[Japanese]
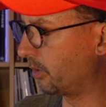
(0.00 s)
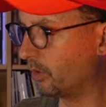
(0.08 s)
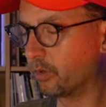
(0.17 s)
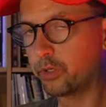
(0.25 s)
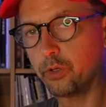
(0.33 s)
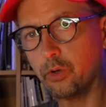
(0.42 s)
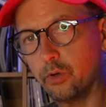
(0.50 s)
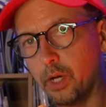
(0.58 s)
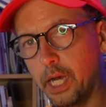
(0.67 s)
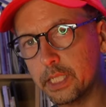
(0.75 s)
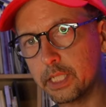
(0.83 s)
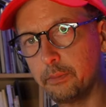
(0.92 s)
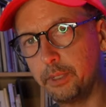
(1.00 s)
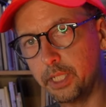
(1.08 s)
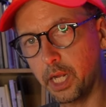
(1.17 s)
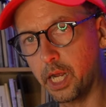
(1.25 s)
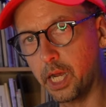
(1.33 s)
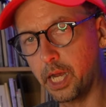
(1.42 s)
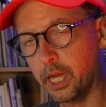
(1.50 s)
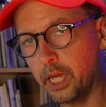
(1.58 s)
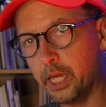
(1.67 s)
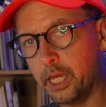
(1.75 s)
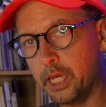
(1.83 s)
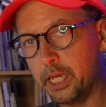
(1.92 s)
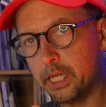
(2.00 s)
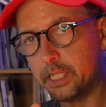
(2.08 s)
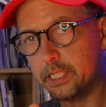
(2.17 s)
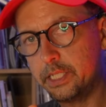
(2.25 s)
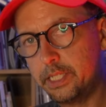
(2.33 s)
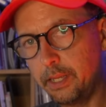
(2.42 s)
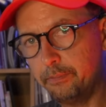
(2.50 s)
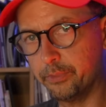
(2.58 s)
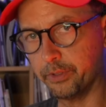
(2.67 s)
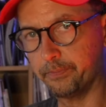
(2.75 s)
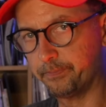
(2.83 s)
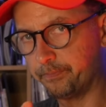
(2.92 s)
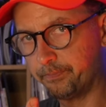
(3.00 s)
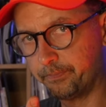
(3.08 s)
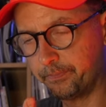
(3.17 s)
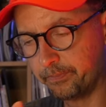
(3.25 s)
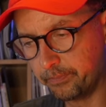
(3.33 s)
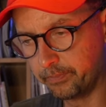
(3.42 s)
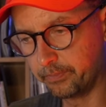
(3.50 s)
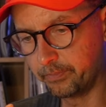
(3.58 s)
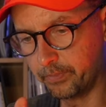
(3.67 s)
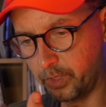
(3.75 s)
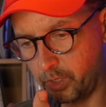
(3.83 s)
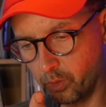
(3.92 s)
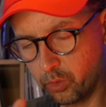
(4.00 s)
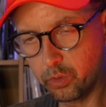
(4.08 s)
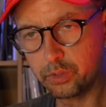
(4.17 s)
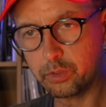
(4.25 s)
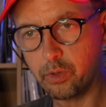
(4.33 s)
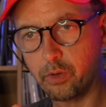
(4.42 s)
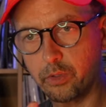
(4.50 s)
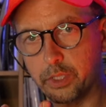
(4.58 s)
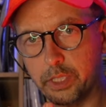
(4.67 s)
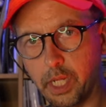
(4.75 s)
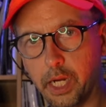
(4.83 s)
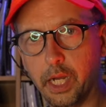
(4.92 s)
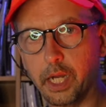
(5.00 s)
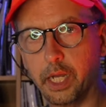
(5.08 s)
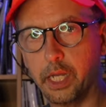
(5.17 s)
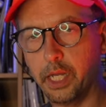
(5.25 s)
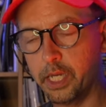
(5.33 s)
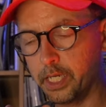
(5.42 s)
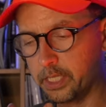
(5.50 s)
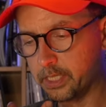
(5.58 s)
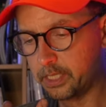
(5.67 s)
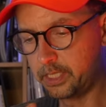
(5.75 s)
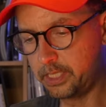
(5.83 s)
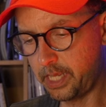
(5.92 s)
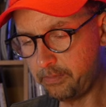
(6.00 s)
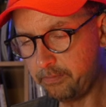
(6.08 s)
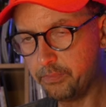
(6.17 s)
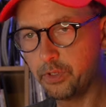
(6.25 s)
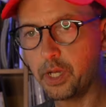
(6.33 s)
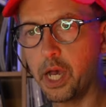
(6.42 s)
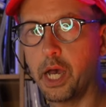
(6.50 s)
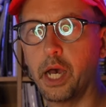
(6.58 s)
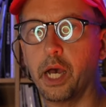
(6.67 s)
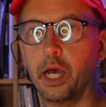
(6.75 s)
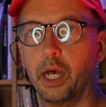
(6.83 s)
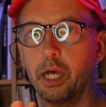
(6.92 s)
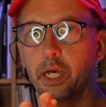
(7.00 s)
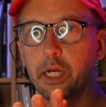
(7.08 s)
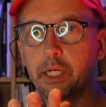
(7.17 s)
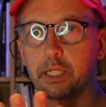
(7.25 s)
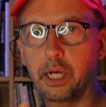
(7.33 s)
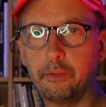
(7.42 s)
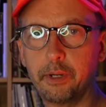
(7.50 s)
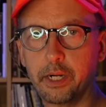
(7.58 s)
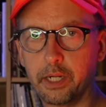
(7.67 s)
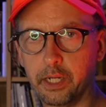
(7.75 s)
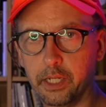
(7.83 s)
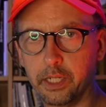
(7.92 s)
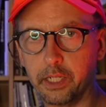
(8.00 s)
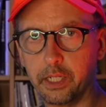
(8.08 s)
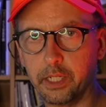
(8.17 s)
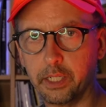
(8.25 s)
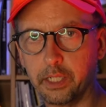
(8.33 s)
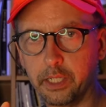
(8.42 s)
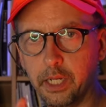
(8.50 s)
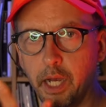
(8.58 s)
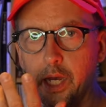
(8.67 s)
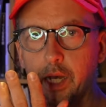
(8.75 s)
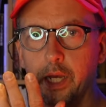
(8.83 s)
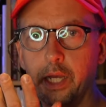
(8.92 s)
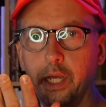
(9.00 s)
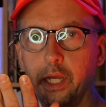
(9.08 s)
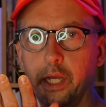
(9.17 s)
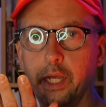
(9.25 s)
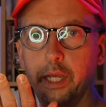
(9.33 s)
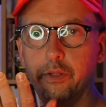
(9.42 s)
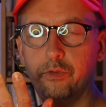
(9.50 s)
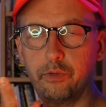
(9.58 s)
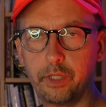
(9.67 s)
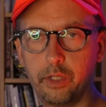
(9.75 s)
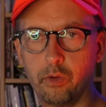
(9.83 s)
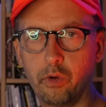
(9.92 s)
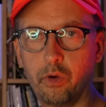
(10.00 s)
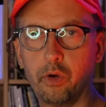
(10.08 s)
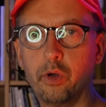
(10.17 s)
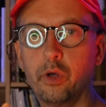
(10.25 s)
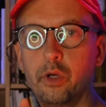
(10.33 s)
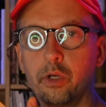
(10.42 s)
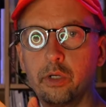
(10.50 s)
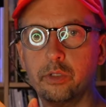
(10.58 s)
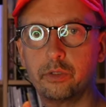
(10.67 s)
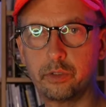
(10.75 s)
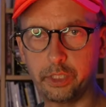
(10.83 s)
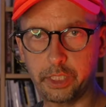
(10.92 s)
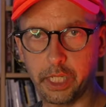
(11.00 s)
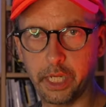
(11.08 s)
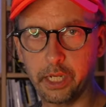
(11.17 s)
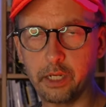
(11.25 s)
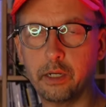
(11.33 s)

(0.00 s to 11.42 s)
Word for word: ど今日朝見たら全部横スクロールしたら全部がカマラが、え次の推薦